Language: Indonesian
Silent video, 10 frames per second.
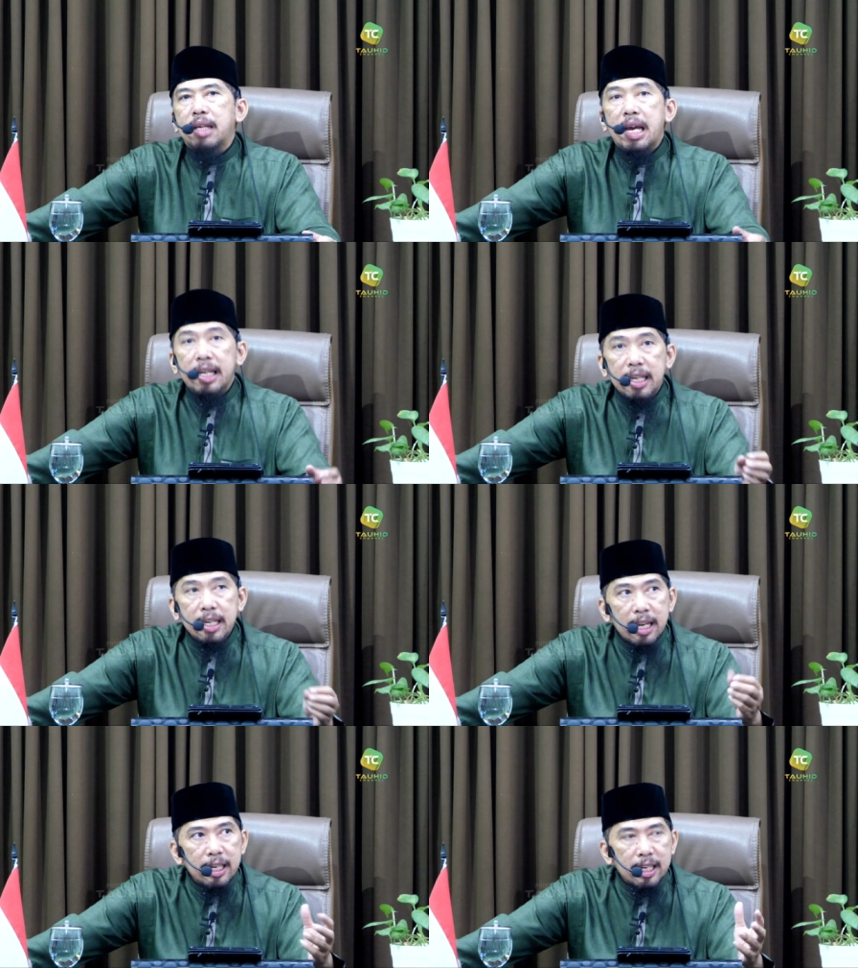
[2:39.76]

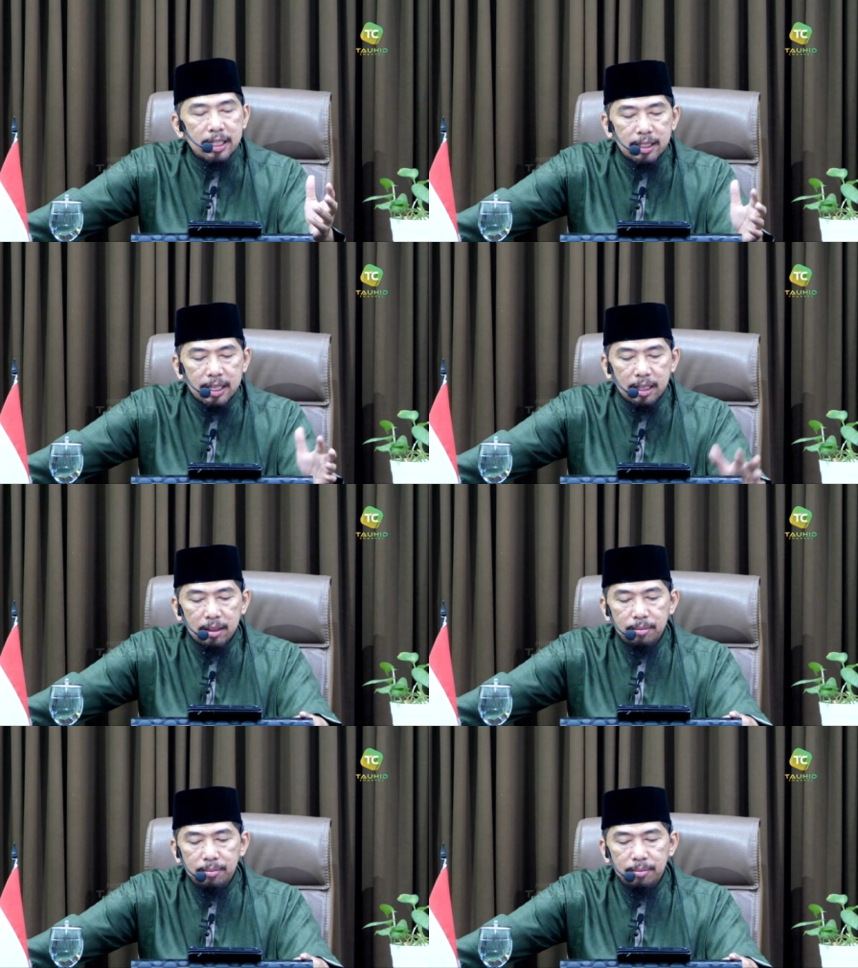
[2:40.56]
aliran-aliran sesat